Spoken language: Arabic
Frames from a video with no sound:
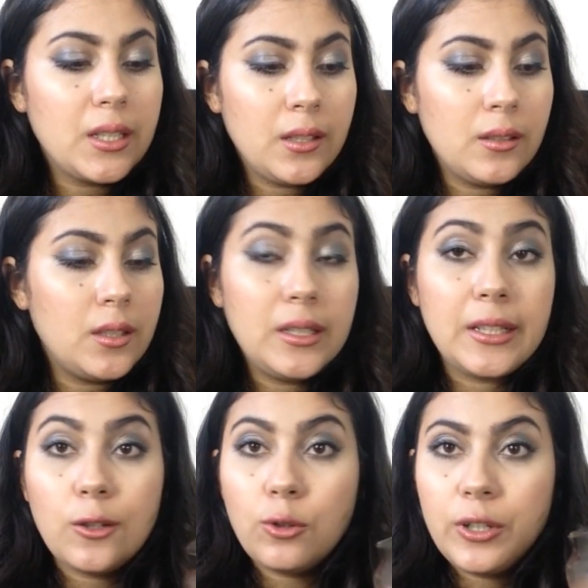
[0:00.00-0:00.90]
كندير اللي
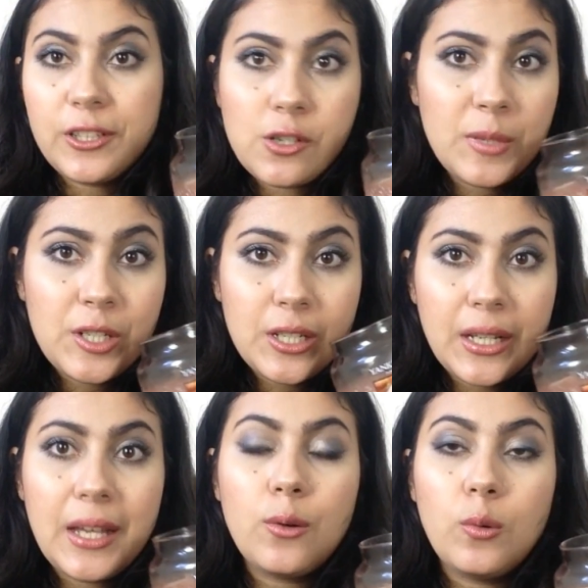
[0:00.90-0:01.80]
كيطلقوا حيت ماشي
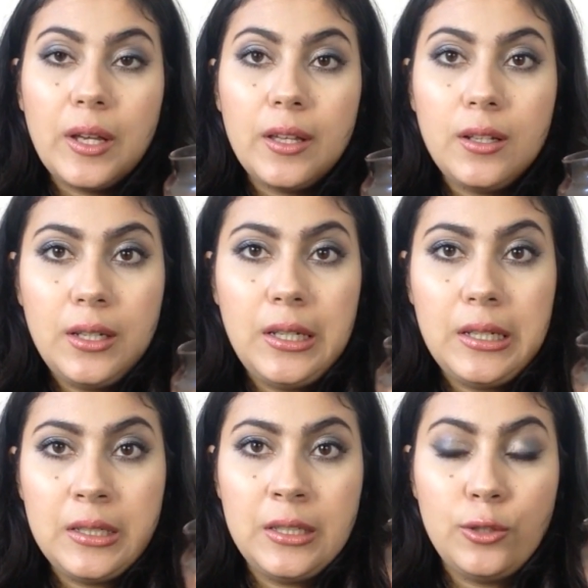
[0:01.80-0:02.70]
كاع الروايح
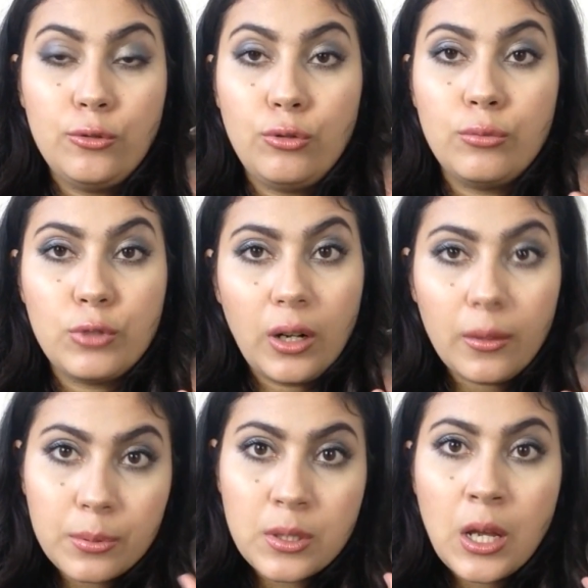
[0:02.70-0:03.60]
اللي اللي عندهم
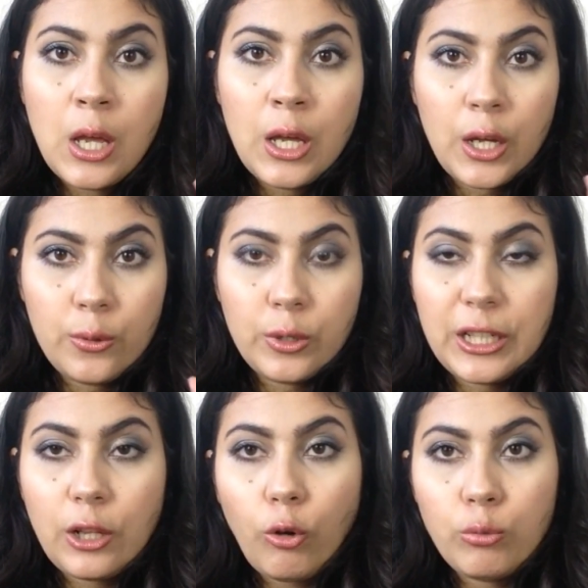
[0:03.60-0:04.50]
جربت كانوا
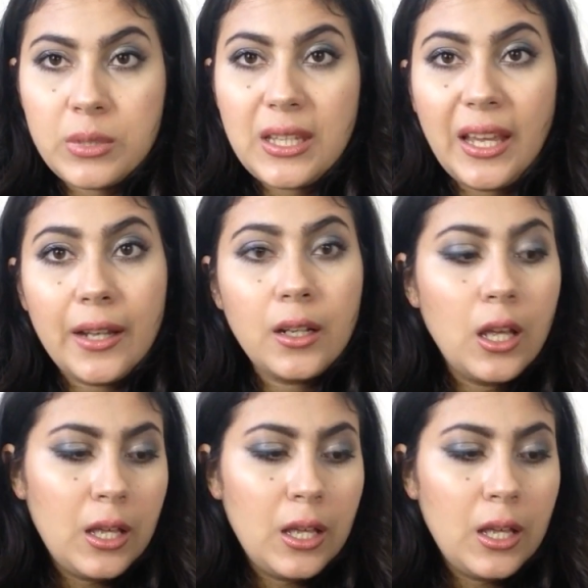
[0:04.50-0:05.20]
كيطلقوا مزيان